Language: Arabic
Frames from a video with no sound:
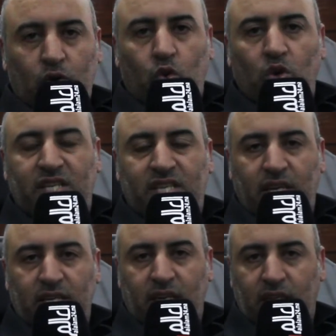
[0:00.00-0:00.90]
كل
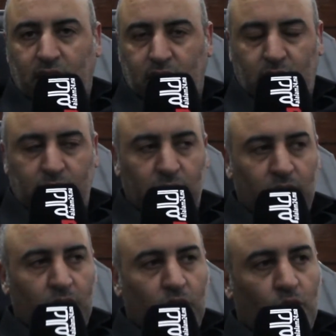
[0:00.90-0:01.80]
سنه تنعطي الدم
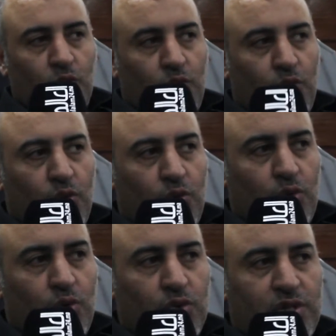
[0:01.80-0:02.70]

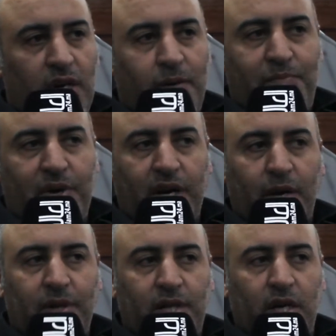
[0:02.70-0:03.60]
وتلبي
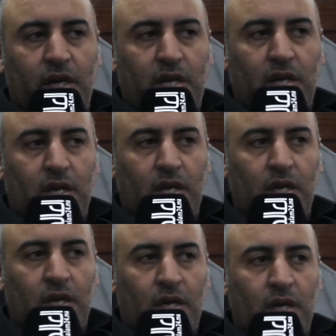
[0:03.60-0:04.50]
الرغبه ديال
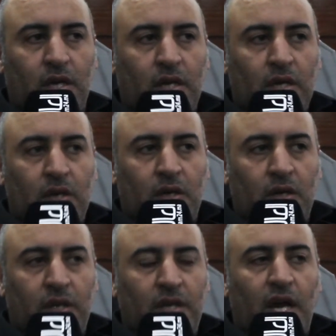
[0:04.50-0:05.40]
آه،
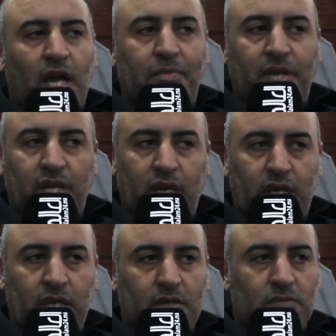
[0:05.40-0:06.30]
النقابه
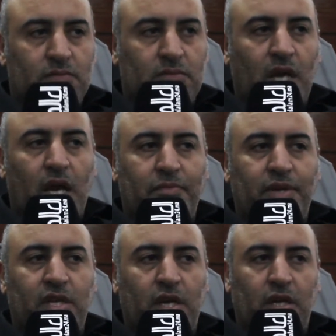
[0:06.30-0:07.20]
ديالي
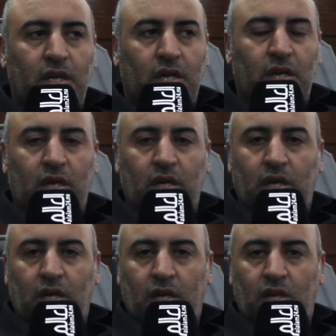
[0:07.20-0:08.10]
النقابه ديال
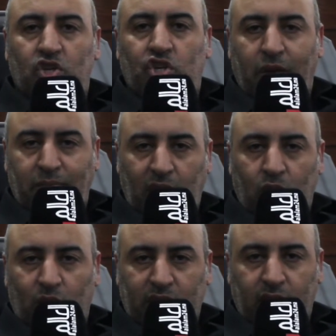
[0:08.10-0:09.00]
آه، الجامعه
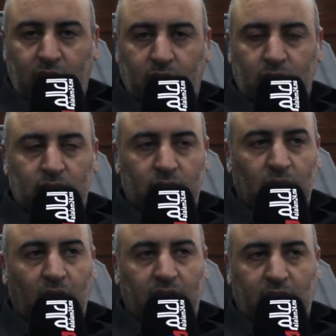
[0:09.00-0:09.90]
الوطنيه
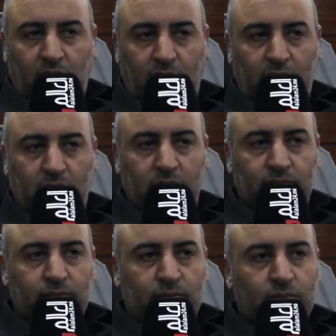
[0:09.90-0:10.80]
لقطاع العدل
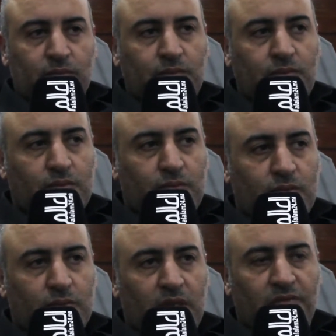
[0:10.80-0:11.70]

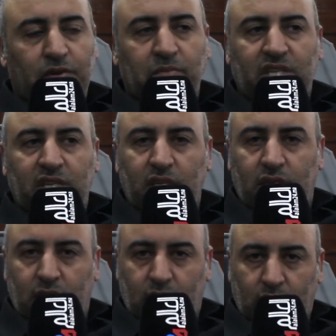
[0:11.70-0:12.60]
فيما
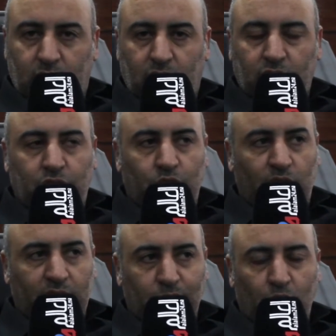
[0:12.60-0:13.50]
آه، يديروا
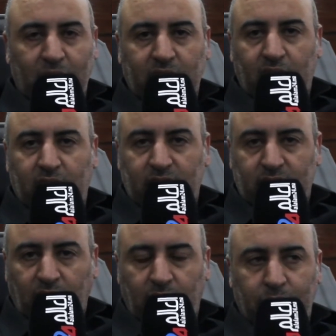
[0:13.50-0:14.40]
هذه المبادره هذه
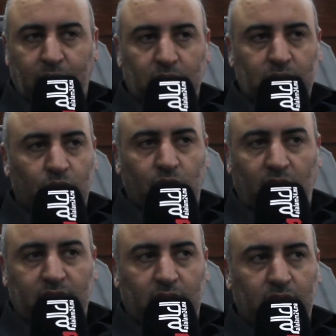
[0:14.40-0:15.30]
الطيبه
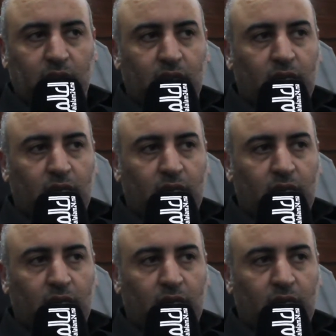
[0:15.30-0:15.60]
والحسنه